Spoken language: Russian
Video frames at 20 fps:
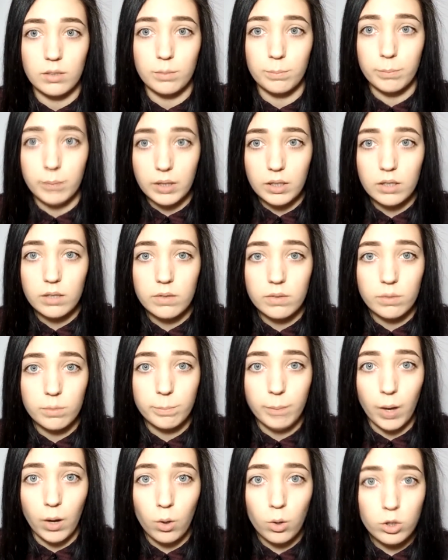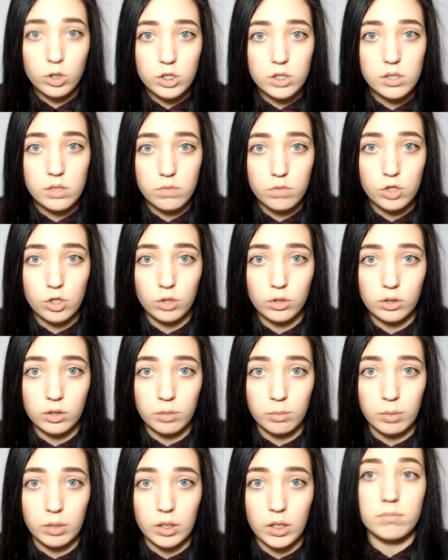Мы похожи с
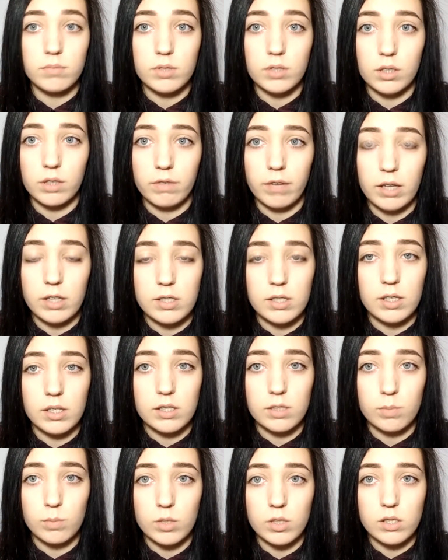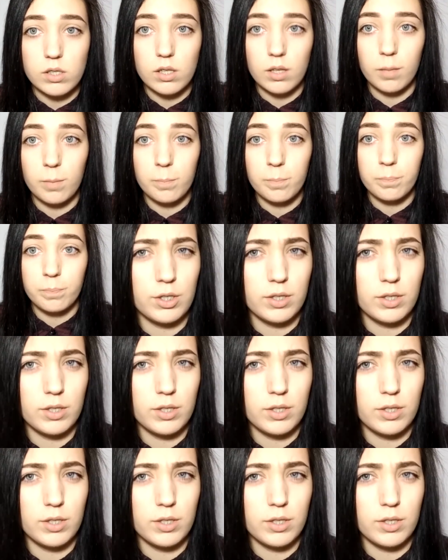девчонками. Скрывать нет смысла.